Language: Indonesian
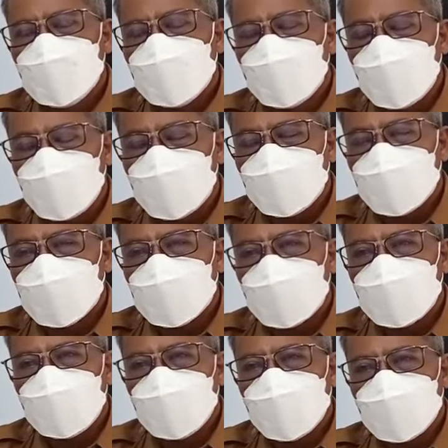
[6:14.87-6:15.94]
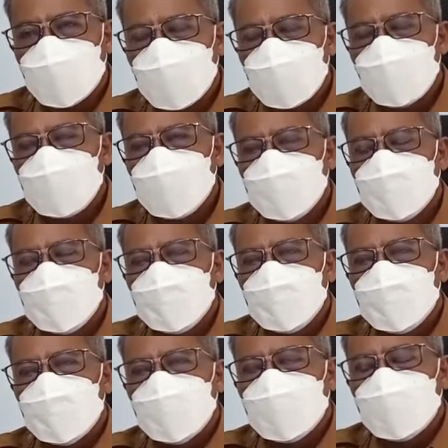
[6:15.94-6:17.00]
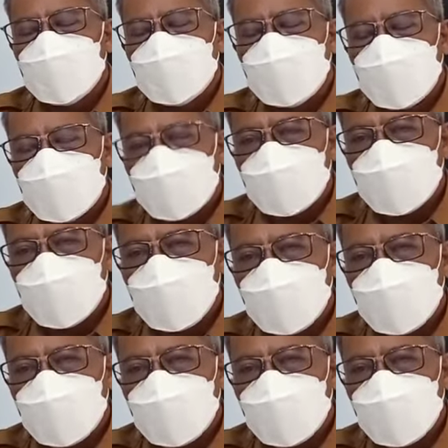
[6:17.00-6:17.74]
tapi pemerintah daerah eh, aran